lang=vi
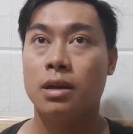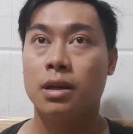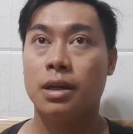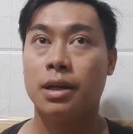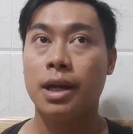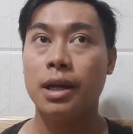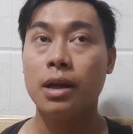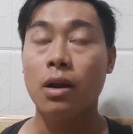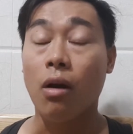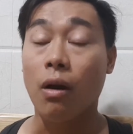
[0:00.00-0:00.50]

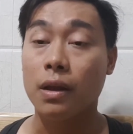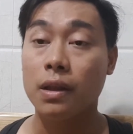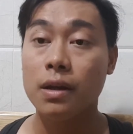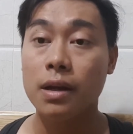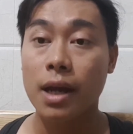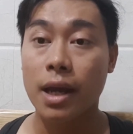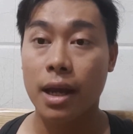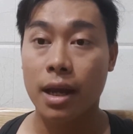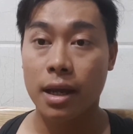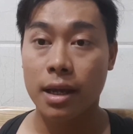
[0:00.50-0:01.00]
cái câu hỏi thứ
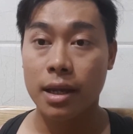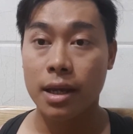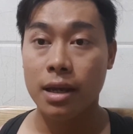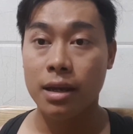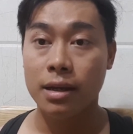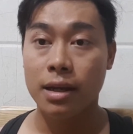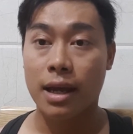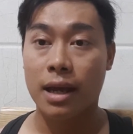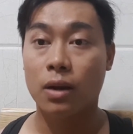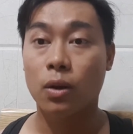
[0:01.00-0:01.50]
hai
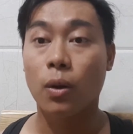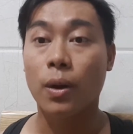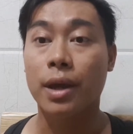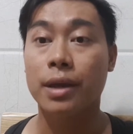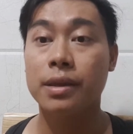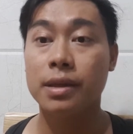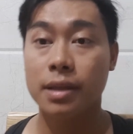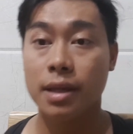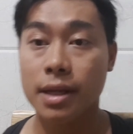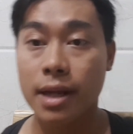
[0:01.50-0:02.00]
á, là luyện như thế